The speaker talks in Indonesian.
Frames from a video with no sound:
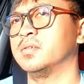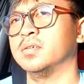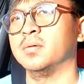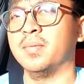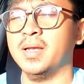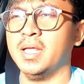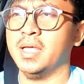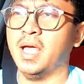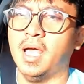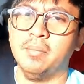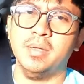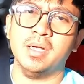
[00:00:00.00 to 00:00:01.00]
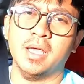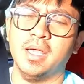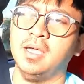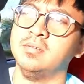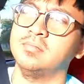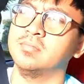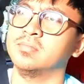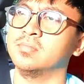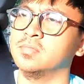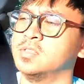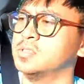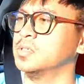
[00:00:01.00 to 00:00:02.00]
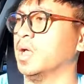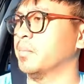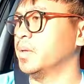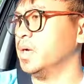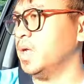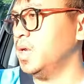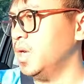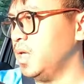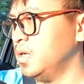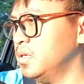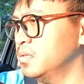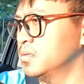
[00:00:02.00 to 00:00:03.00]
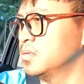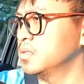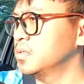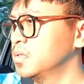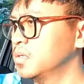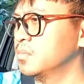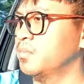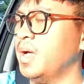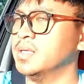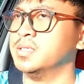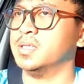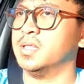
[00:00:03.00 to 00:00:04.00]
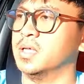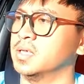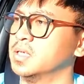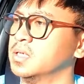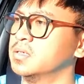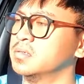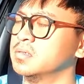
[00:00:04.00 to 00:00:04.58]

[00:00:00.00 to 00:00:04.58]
gimana ya ambil nggak ya ambil kali lah macet lagi